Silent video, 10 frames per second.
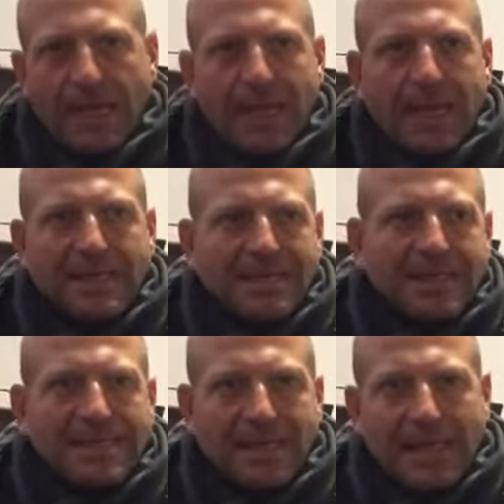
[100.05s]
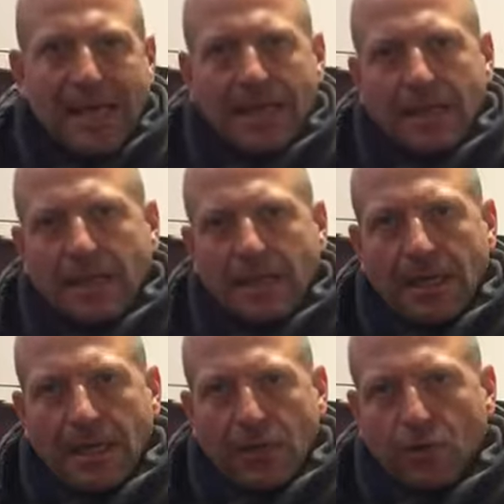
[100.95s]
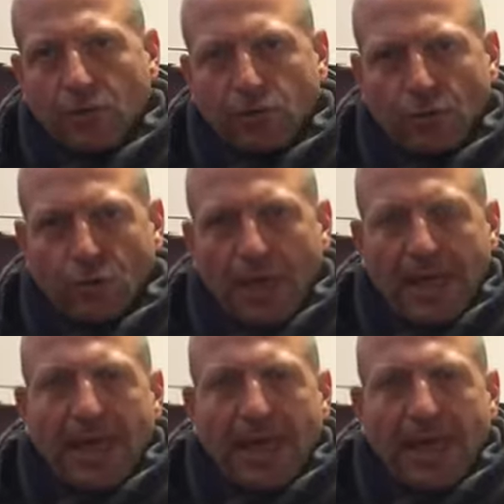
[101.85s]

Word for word: eh, senza che eh, contro